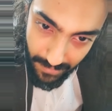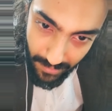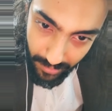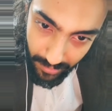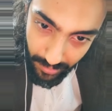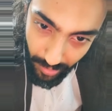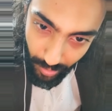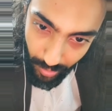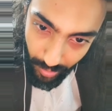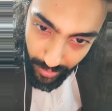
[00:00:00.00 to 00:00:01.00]
يا اسطى ارجوك
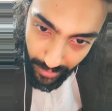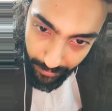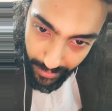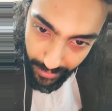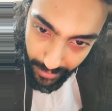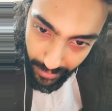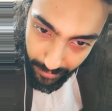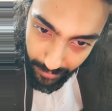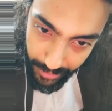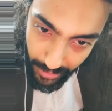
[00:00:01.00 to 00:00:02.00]
قول اعمل ايه انا
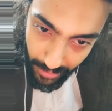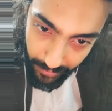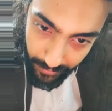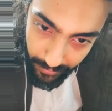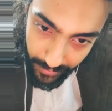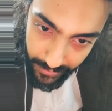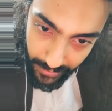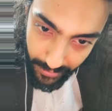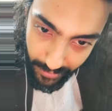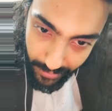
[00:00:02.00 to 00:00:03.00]
مش عارف
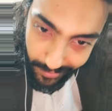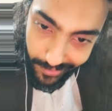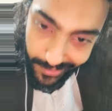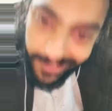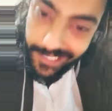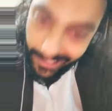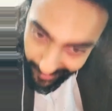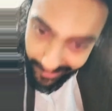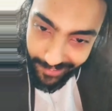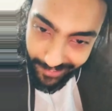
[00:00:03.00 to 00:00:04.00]
اذاكر ذاكر
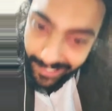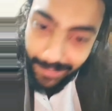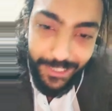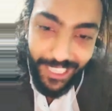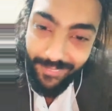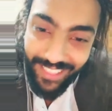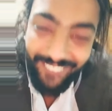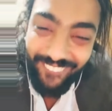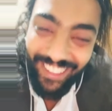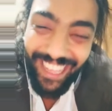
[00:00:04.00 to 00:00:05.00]
ايه اللي مش عارف
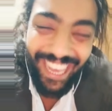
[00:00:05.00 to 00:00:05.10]
اذاكر